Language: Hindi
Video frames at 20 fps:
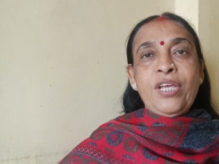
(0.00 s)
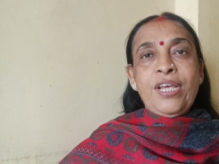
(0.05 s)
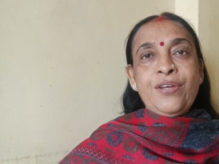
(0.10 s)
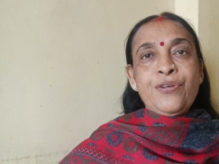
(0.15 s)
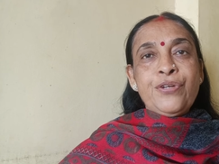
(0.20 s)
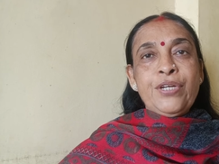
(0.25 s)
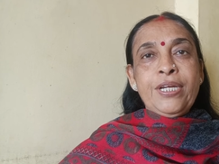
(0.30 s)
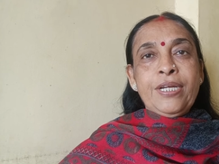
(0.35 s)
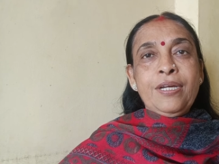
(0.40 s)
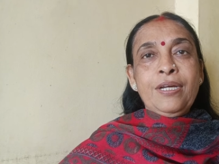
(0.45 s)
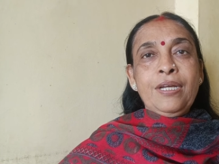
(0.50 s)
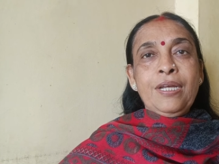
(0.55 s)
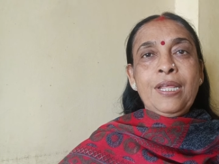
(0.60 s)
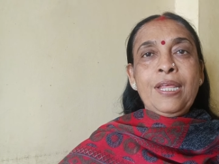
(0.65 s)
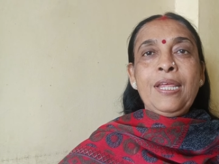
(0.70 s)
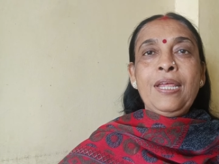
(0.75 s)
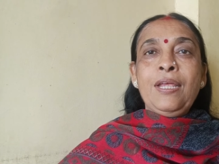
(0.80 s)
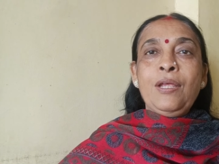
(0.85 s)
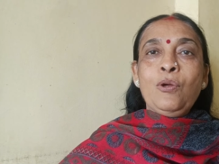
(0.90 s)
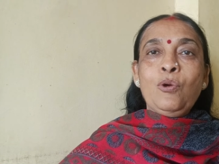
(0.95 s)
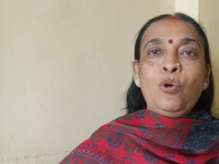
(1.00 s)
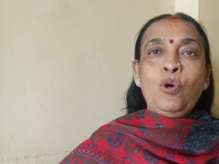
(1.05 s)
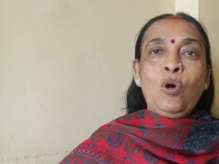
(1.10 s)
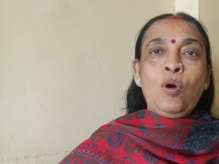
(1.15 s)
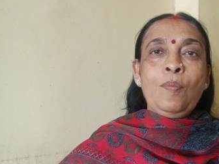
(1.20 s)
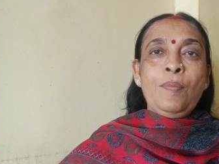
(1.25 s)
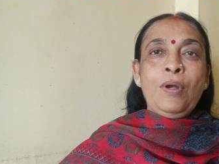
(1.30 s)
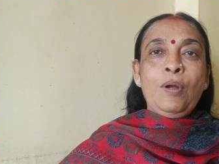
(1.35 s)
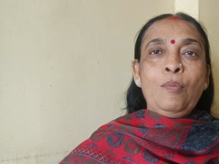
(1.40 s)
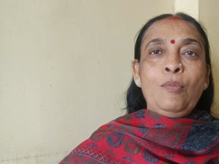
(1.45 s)
जय श्री कल की
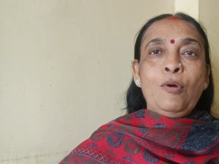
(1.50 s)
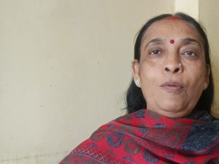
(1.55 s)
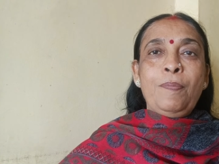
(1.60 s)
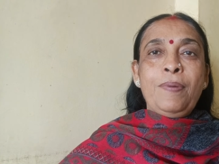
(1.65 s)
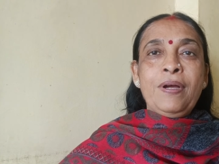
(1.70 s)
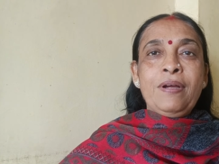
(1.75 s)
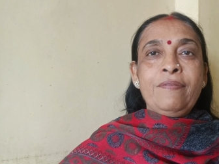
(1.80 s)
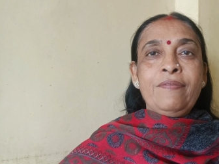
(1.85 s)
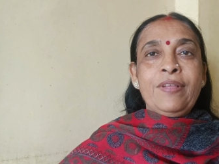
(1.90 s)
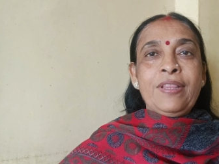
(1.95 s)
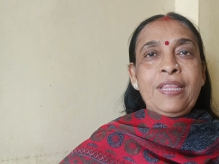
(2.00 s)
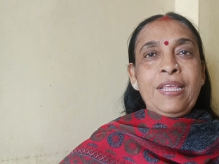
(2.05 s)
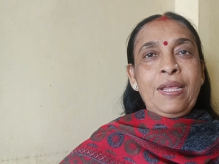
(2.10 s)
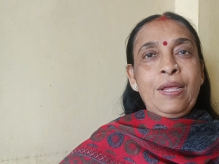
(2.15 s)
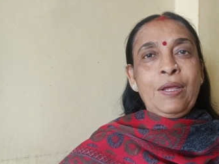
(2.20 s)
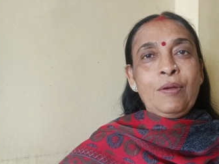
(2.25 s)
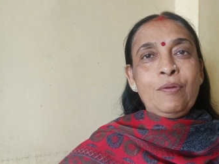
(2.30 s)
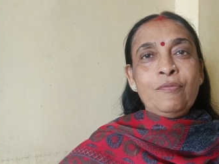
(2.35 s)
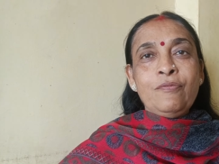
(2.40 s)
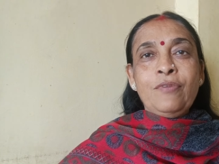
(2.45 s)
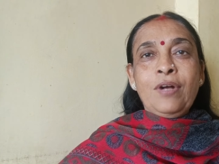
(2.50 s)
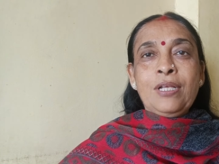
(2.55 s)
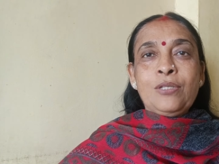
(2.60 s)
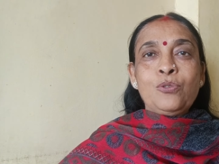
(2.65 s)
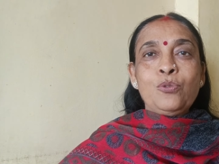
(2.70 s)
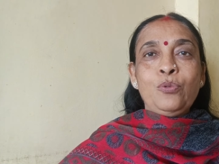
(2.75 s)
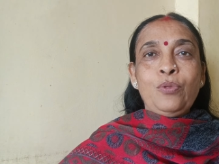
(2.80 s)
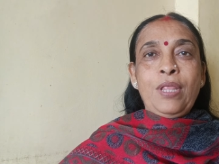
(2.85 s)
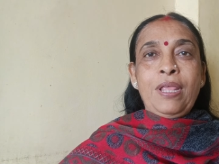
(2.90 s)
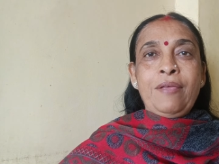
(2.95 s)
ओम नमो भगवते
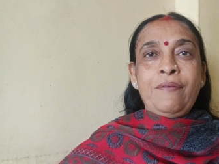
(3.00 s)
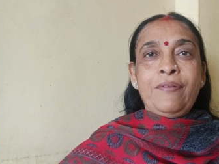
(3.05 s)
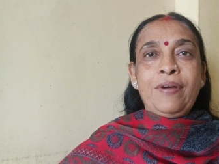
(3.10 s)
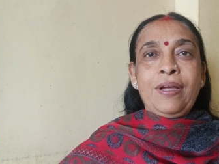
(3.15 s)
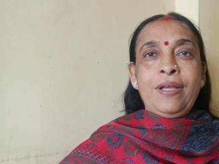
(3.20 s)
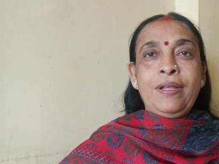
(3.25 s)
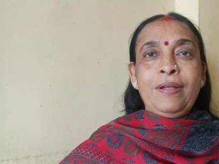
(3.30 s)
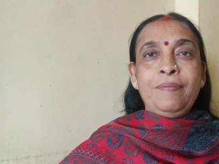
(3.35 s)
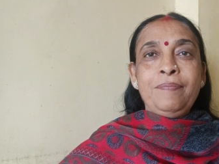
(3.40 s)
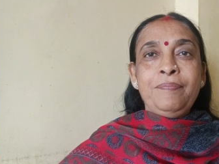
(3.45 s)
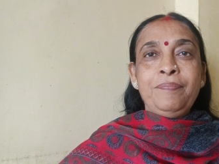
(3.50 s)
वासुदेवाय